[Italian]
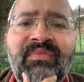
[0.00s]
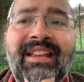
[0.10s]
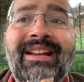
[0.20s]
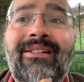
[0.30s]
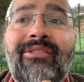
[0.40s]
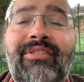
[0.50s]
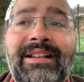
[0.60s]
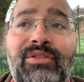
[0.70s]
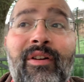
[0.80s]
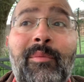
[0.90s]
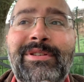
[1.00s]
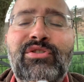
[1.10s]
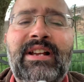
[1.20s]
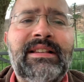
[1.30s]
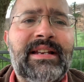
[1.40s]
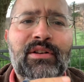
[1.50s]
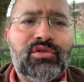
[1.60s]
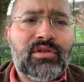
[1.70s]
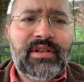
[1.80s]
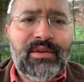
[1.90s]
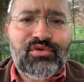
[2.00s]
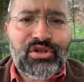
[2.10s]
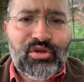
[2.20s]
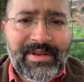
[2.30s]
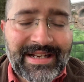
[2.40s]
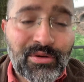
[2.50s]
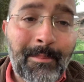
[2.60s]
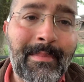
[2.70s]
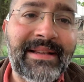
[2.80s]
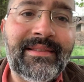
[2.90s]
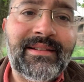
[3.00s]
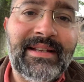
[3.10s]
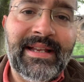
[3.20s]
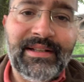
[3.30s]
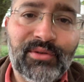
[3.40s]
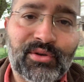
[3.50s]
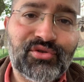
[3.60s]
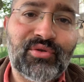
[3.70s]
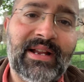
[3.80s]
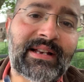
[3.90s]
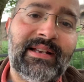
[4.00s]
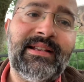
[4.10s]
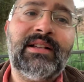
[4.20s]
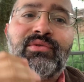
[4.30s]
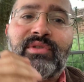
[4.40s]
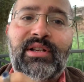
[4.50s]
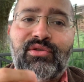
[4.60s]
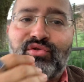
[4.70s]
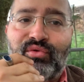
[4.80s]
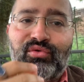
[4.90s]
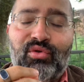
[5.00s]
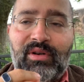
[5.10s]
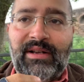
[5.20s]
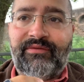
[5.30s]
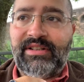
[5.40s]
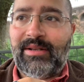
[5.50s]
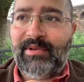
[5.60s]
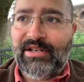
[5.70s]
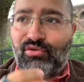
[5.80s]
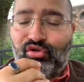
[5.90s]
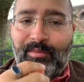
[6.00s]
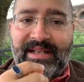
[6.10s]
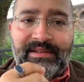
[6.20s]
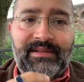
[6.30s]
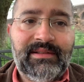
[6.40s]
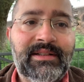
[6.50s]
che aveva, fatto, aveva messo in cantiere non so se è uscito per caso Matt Gator cioè l'alligatore sotto anfetamine sotto Met